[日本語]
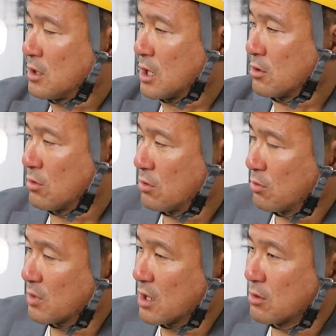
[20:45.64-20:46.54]
あ
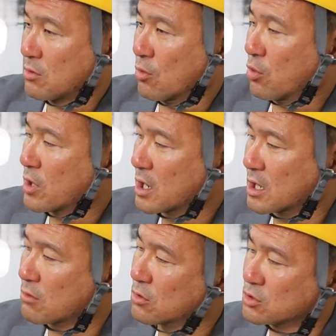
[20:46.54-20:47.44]
のまあ俺
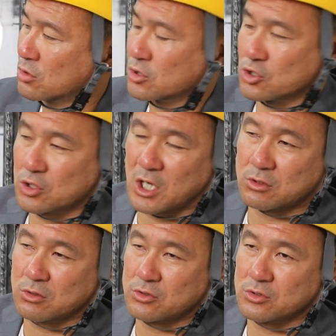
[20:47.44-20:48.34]
がこの一人で
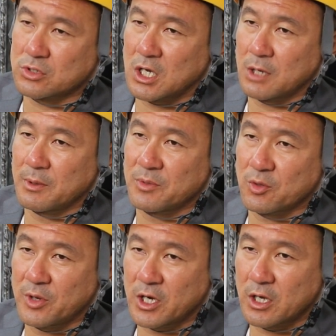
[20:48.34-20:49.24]
買ってるジュースなんかで
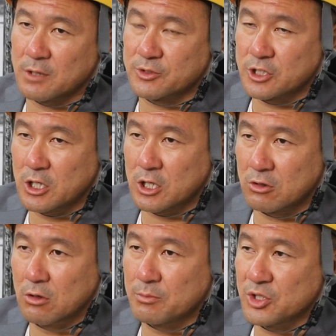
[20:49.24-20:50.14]
認められんかもしれんけ
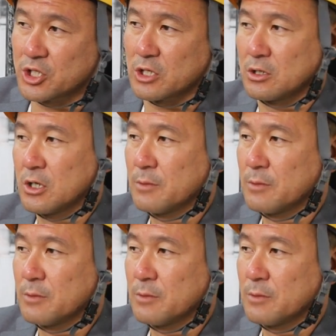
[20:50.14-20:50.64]
どみんなに